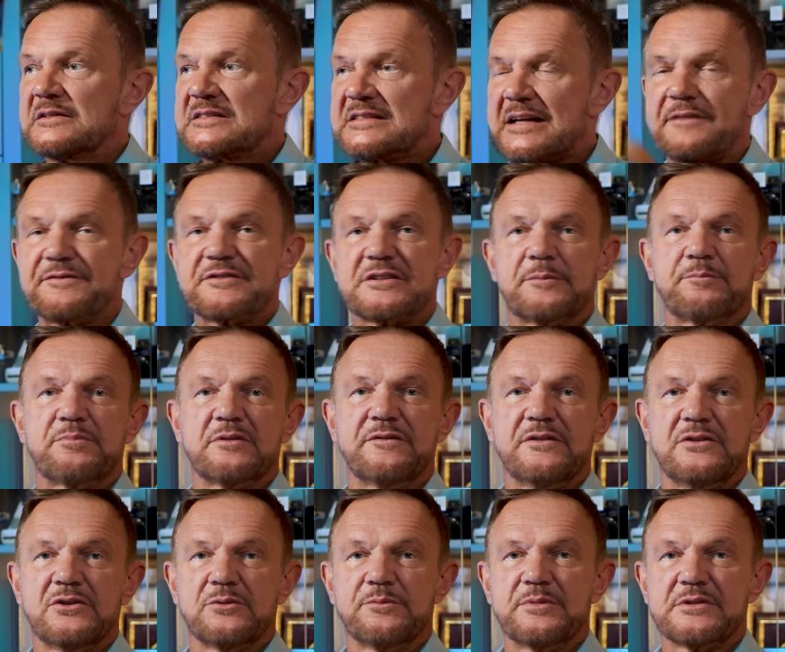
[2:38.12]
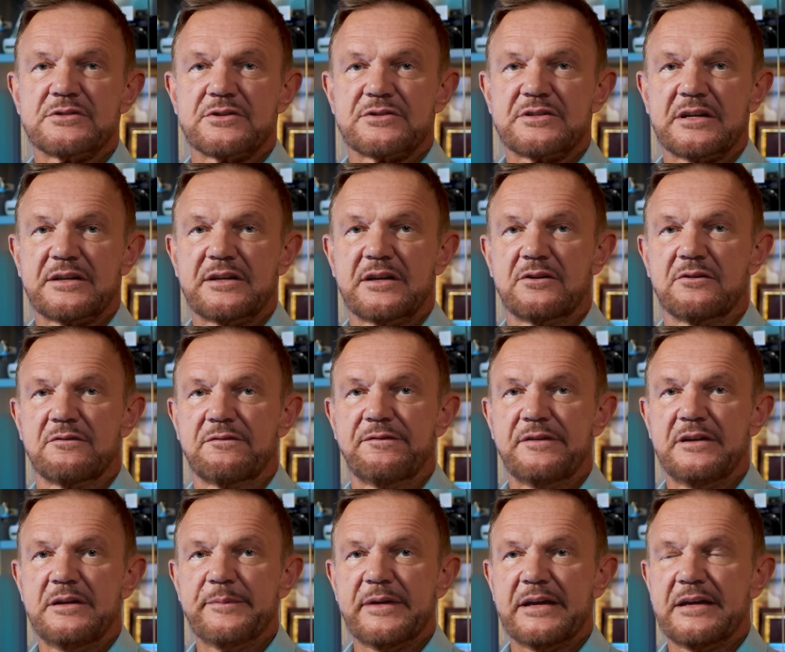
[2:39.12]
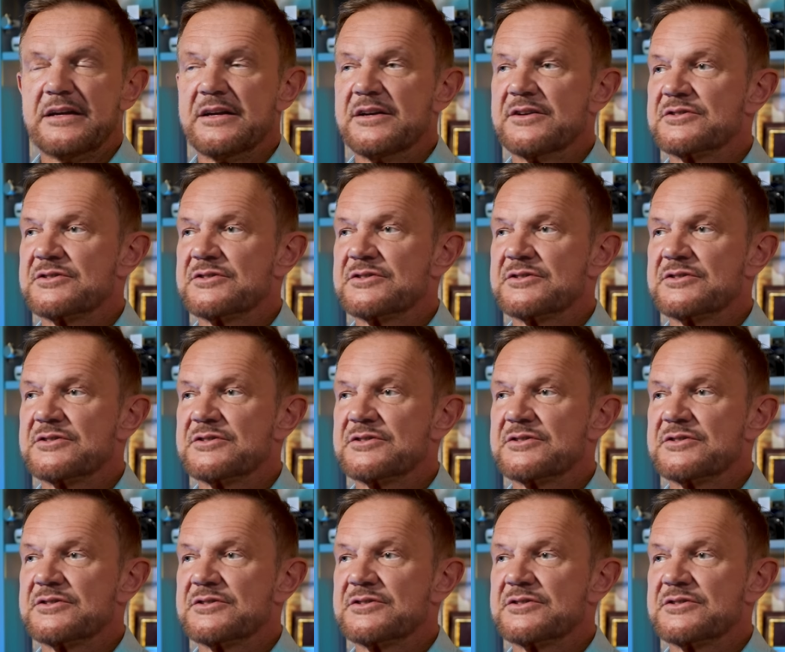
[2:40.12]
Zawsze powinno być coś takiego w filmie,